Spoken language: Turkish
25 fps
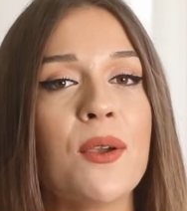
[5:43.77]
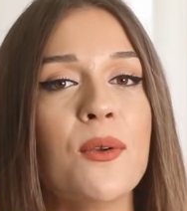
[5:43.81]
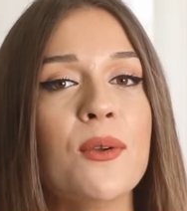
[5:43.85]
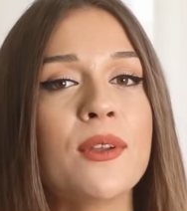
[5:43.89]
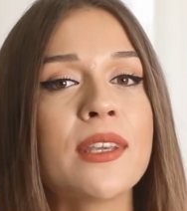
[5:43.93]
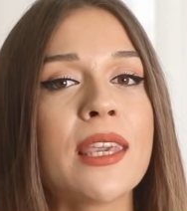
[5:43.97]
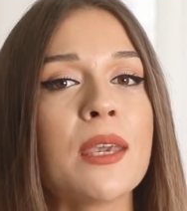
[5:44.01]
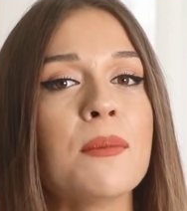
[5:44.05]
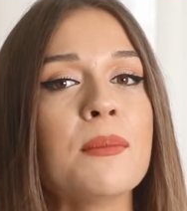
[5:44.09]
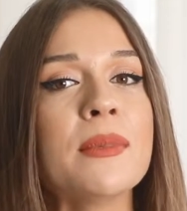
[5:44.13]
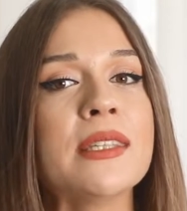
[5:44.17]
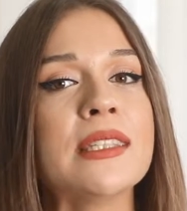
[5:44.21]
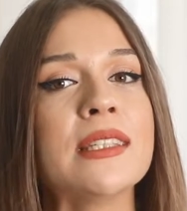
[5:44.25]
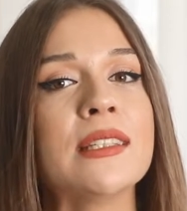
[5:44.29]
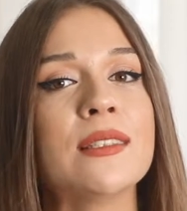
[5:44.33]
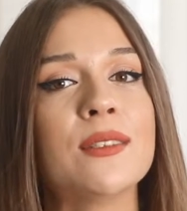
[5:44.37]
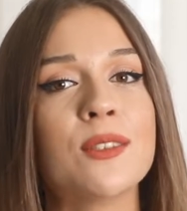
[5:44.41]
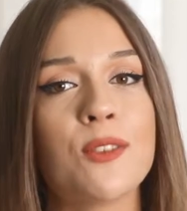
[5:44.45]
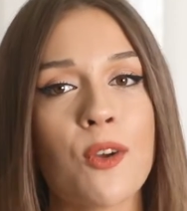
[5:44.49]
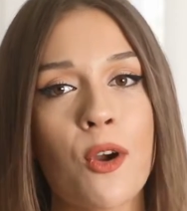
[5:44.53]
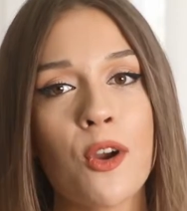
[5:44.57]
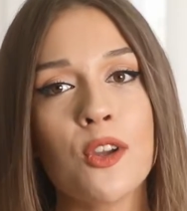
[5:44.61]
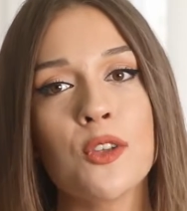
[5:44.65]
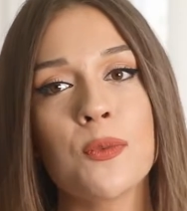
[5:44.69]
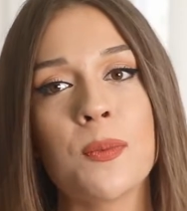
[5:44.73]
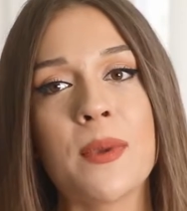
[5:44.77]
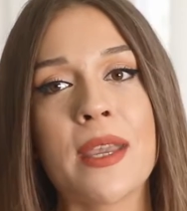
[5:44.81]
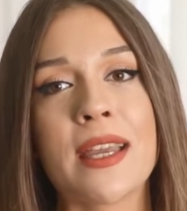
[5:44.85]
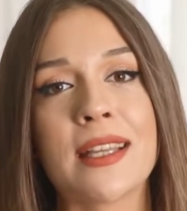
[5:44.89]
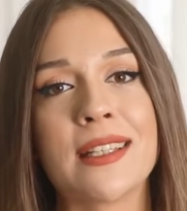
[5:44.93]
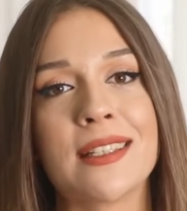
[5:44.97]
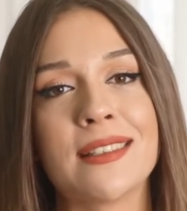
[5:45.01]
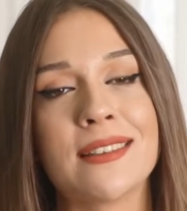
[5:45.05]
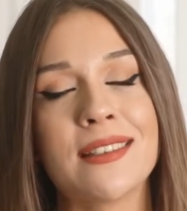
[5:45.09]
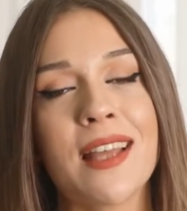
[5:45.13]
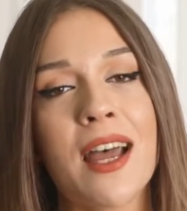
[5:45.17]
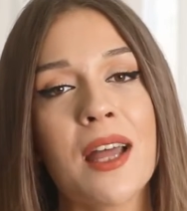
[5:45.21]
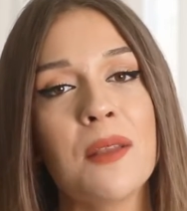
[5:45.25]
ülkemizin dört bir
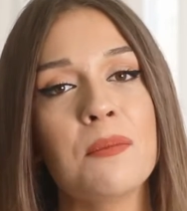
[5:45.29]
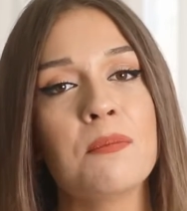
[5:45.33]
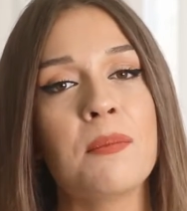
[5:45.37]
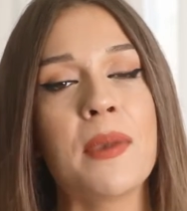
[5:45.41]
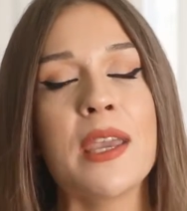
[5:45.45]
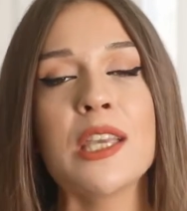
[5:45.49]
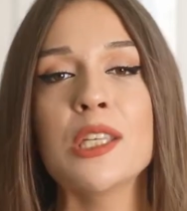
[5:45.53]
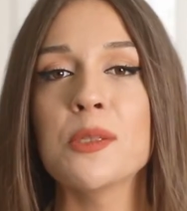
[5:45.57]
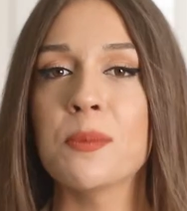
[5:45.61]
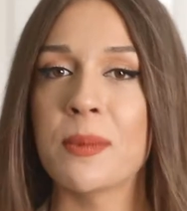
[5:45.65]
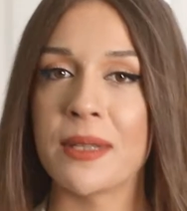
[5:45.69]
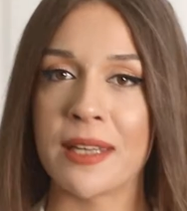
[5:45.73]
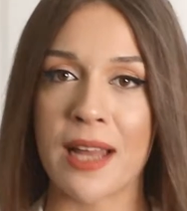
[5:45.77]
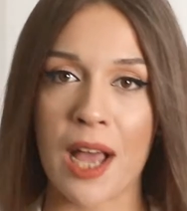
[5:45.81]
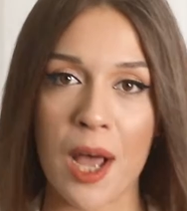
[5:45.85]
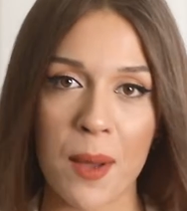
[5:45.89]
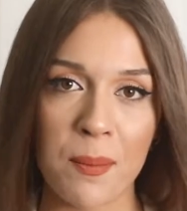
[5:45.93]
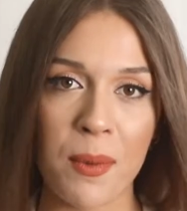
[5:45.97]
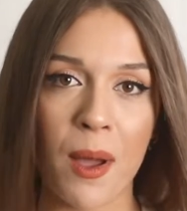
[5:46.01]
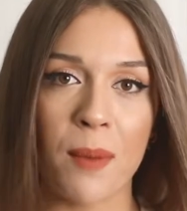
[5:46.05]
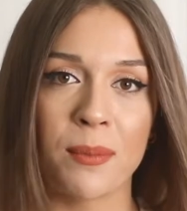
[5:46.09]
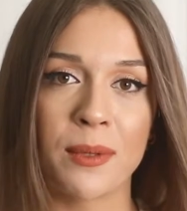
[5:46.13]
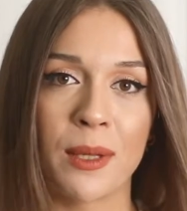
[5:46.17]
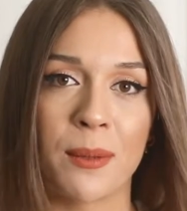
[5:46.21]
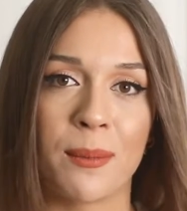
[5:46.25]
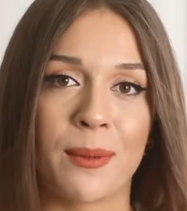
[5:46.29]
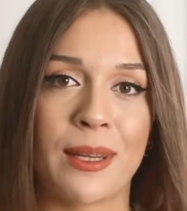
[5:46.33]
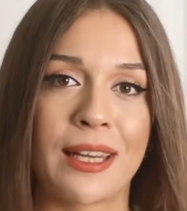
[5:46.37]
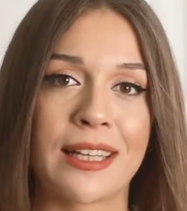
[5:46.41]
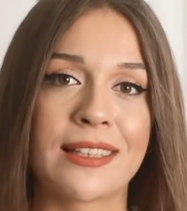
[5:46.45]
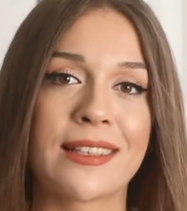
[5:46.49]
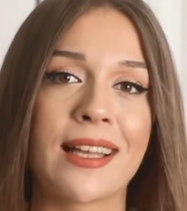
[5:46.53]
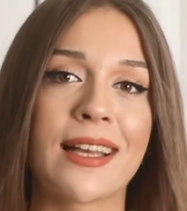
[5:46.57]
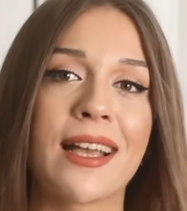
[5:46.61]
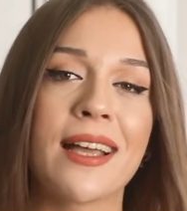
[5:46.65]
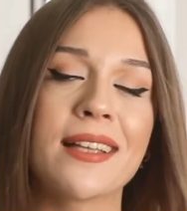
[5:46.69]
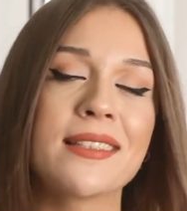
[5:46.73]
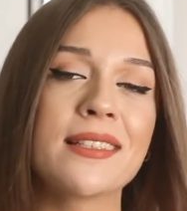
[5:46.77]
yanından 5000 ahbapla
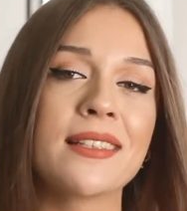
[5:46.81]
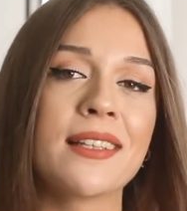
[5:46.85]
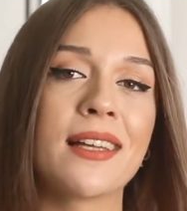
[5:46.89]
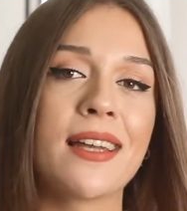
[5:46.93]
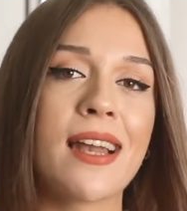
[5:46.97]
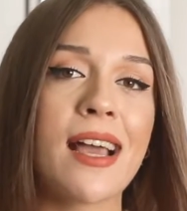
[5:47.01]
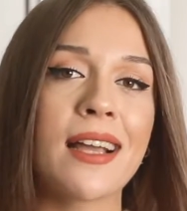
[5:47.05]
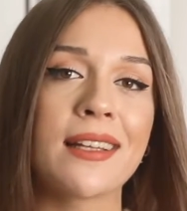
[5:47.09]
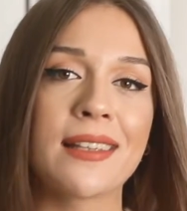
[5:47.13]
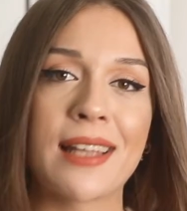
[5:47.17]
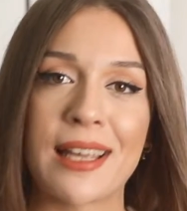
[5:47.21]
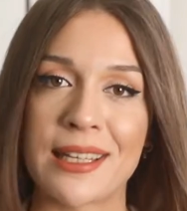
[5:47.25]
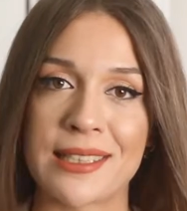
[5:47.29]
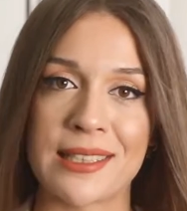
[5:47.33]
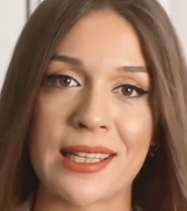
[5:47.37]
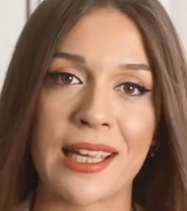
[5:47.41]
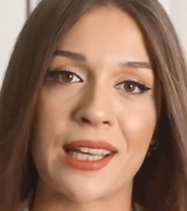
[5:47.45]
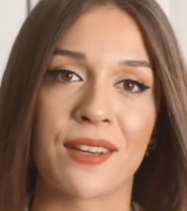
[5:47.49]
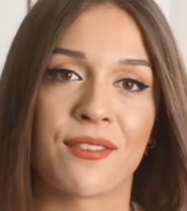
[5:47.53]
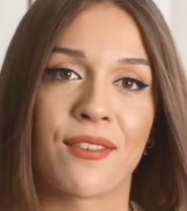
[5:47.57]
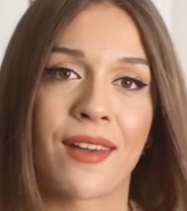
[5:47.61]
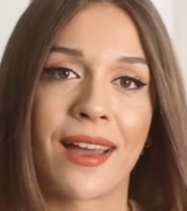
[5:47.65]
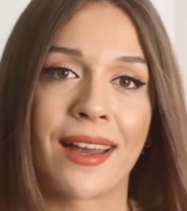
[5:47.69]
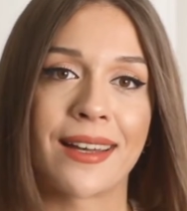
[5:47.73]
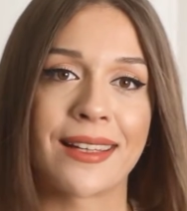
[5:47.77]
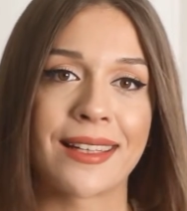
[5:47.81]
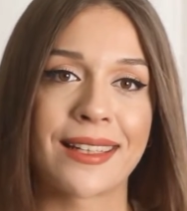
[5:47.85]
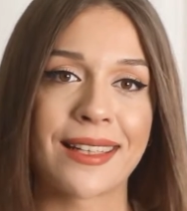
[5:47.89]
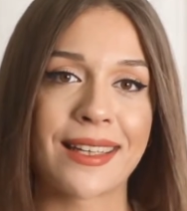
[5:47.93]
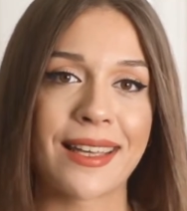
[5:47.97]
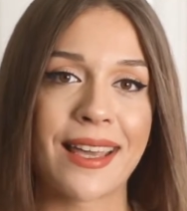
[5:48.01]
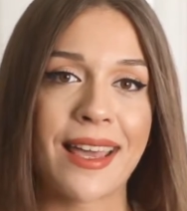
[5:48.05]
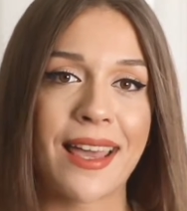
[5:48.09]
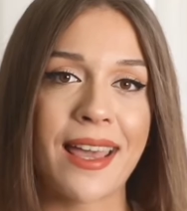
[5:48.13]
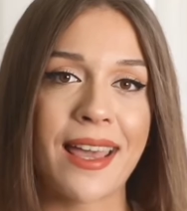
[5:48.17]
birlikte katılarak destek verdik.